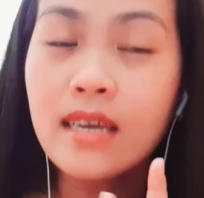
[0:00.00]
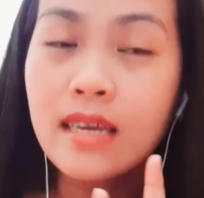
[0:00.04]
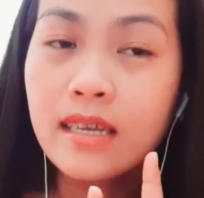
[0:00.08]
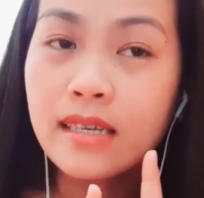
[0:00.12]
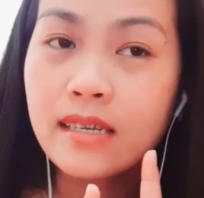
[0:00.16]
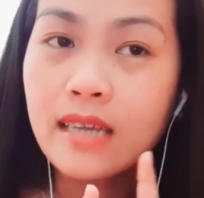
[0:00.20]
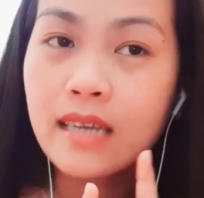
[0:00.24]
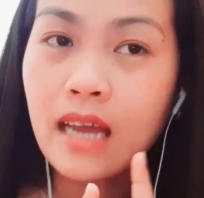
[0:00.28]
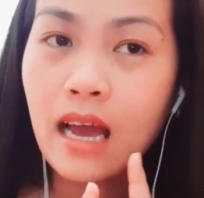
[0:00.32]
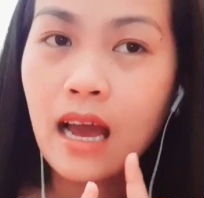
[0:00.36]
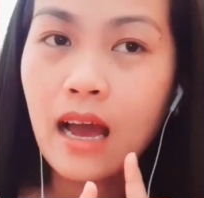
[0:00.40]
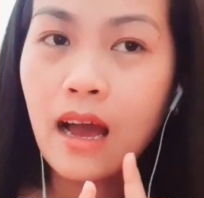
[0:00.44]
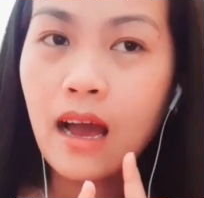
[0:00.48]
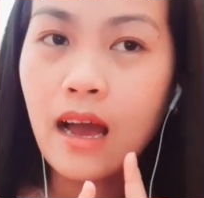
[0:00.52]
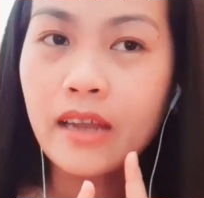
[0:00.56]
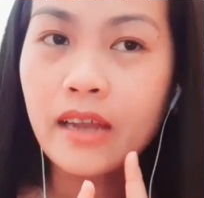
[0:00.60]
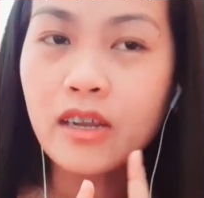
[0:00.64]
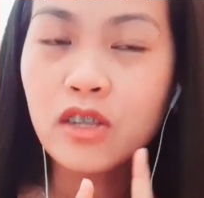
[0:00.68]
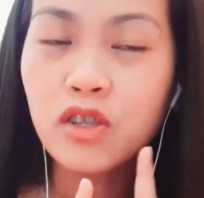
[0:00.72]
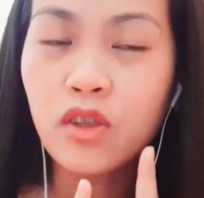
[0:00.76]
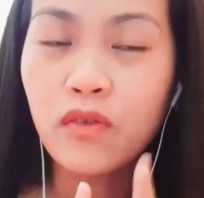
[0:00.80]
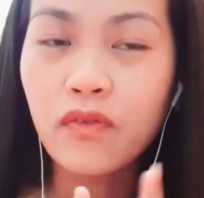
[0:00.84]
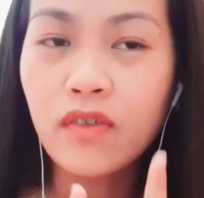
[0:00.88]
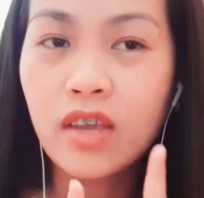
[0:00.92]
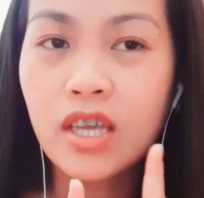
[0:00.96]
the
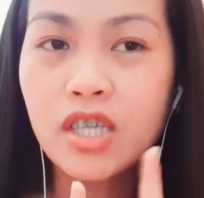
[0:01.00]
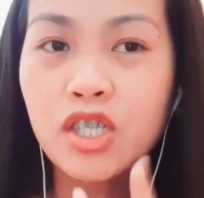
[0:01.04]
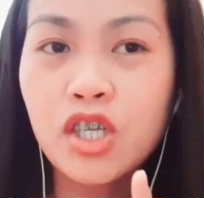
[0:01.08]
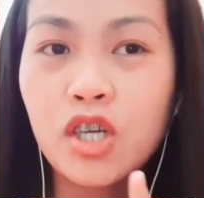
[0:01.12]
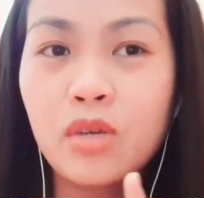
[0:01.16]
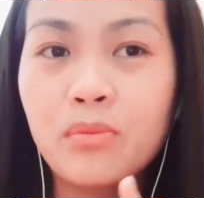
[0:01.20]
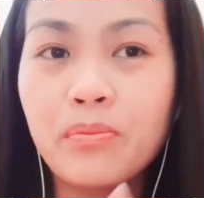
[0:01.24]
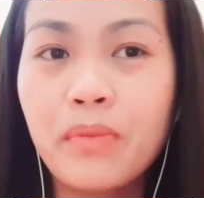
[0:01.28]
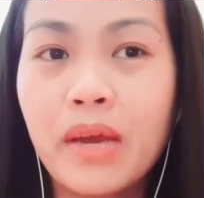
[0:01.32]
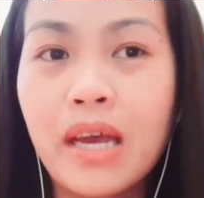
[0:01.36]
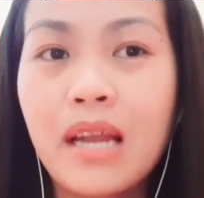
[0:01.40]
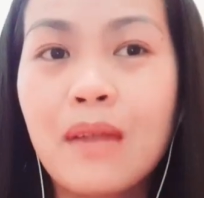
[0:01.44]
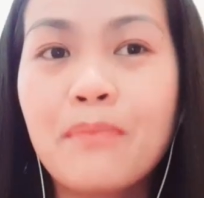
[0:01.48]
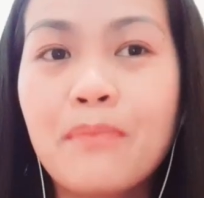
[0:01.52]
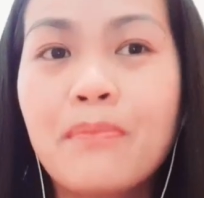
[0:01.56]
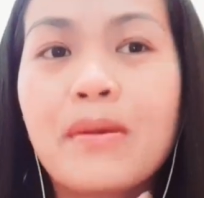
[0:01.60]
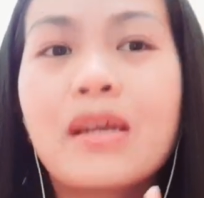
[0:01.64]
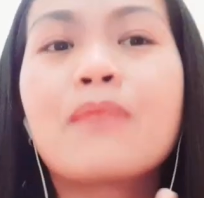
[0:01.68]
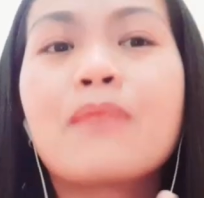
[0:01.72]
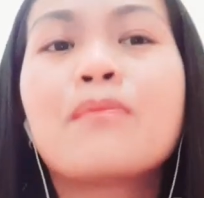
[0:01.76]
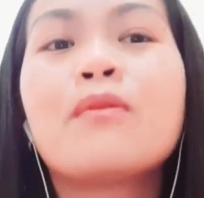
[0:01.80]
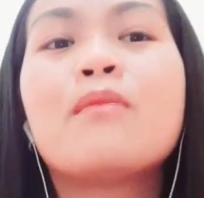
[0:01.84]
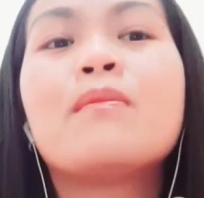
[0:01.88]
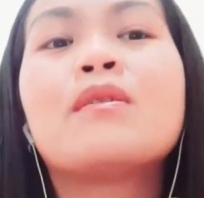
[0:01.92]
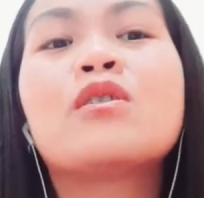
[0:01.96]
notification bell
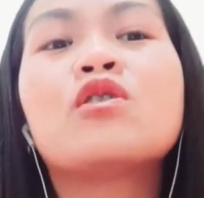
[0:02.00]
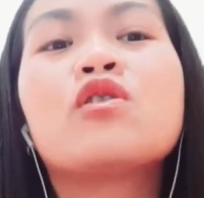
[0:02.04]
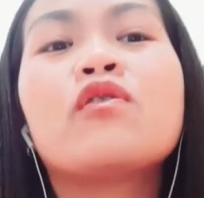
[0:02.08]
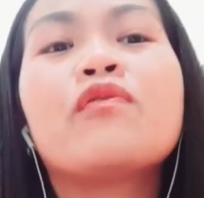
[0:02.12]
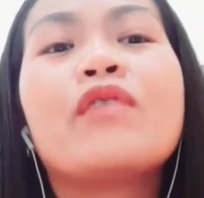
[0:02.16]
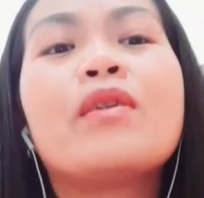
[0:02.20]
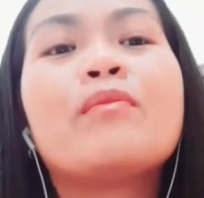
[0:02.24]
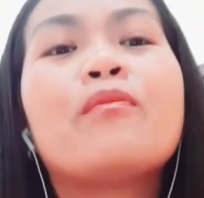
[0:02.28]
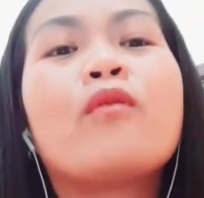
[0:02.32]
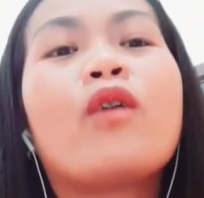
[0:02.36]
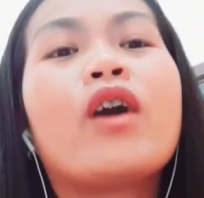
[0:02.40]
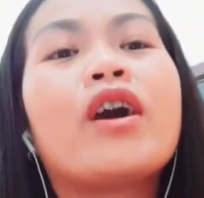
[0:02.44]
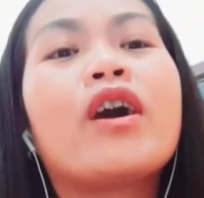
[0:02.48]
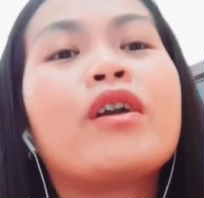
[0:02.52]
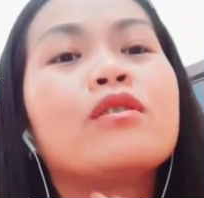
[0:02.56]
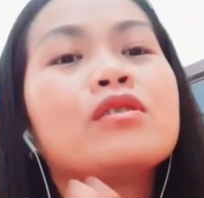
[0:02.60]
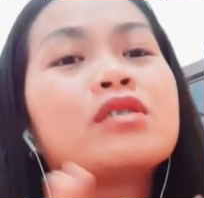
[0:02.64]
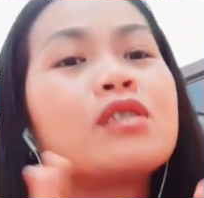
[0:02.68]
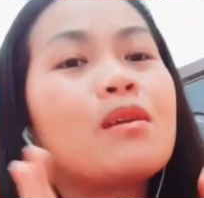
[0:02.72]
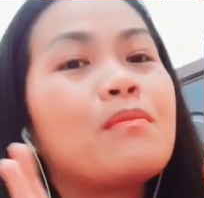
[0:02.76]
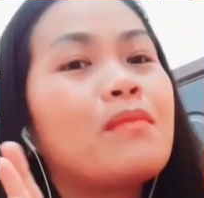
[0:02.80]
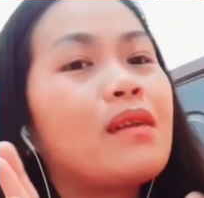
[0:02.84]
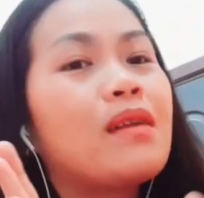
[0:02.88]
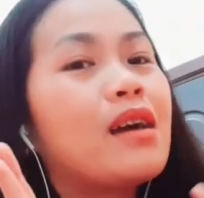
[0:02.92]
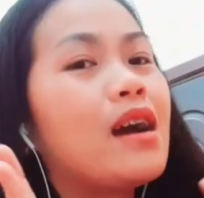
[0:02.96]
para po ma-notify po kayo
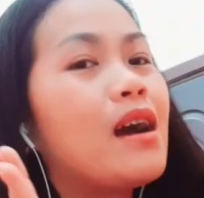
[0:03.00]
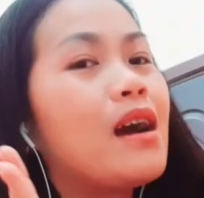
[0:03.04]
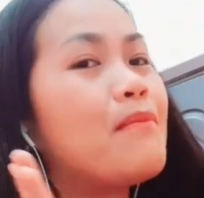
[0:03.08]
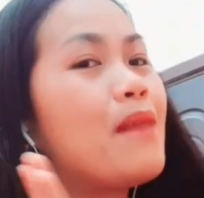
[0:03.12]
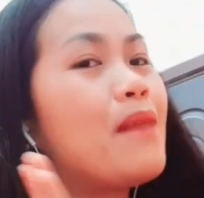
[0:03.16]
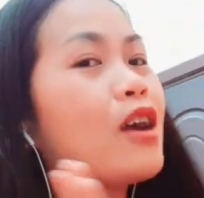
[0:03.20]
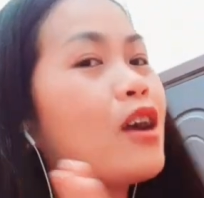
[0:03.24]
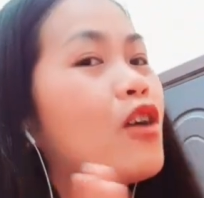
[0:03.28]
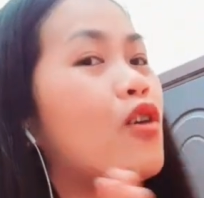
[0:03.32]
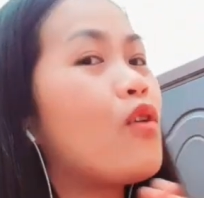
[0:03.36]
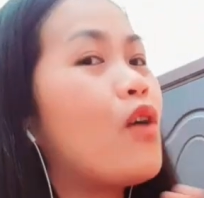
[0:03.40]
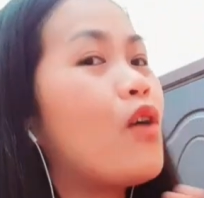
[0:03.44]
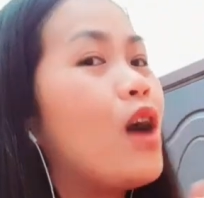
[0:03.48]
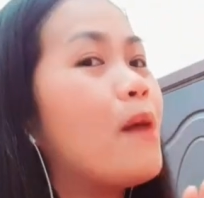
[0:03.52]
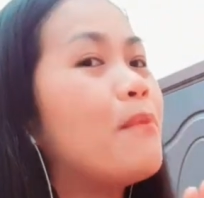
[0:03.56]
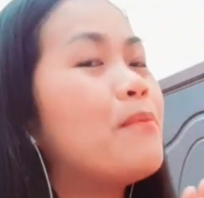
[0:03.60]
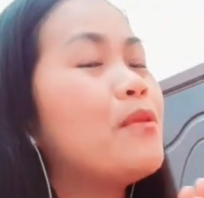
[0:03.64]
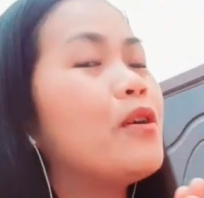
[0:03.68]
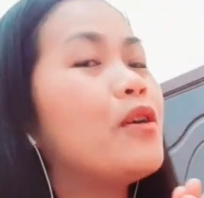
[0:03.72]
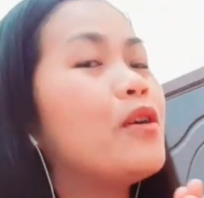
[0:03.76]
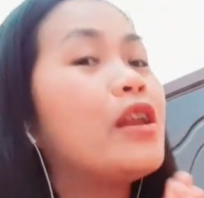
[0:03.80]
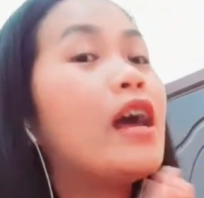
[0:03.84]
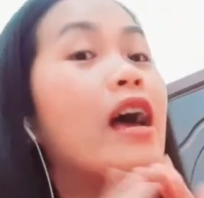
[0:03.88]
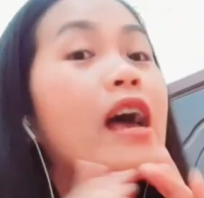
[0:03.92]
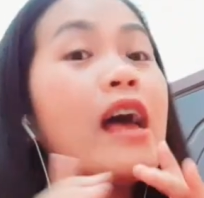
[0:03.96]
sa mga bago kong
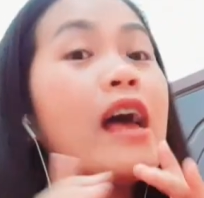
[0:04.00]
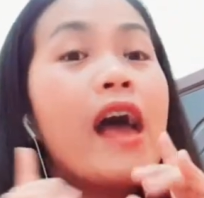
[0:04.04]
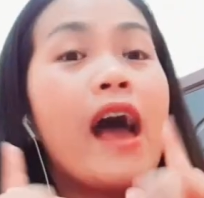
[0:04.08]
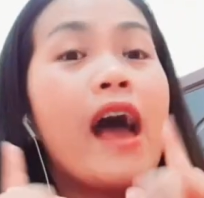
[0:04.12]
upload.